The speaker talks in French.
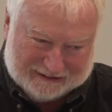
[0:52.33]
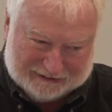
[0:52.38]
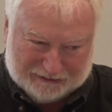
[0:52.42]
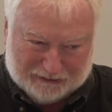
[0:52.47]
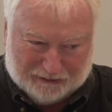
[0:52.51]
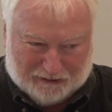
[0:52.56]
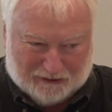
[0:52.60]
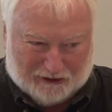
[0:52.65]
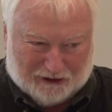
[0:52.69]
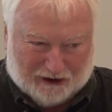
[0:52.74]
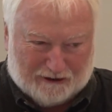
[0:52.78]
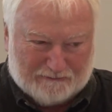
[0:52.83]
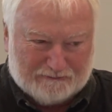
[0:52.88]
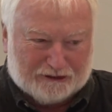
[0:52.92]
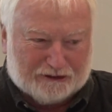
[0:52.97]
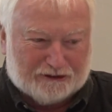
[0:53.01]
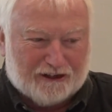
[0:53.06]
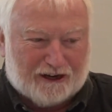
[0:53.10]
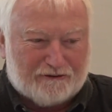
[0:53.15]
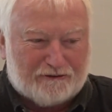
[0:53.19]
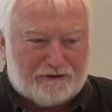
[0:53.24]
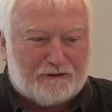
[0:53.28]
Donc, comme je
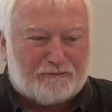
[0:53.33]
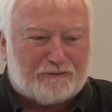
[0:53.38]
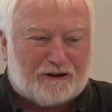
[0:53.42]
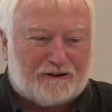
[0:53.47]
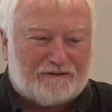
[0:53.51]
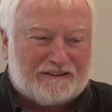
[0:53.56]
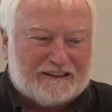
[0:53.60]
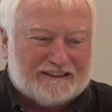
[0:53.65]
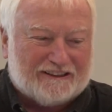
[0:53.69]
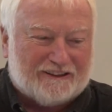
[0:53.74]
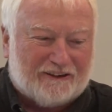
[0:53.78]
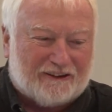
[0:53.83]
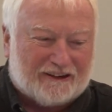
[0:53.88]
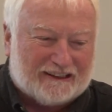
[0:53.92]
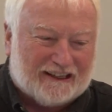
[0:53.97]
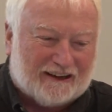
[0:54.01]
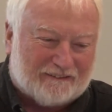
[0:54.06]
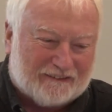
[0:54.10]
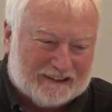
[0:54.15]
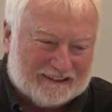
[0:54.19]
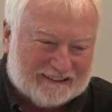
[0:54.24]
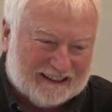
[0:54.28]
suis un vieux professeur
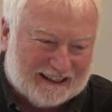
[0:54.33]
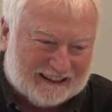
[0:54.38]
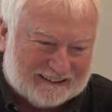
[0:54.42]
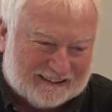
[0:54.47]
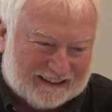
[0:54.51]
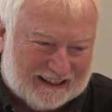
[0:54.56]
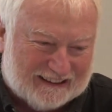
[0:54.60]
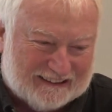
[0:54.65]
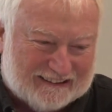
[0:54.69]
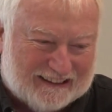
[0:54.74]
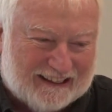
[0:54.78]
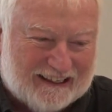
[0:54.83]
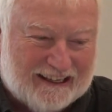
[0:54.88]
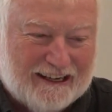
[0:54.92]
qui a pris sa retraite,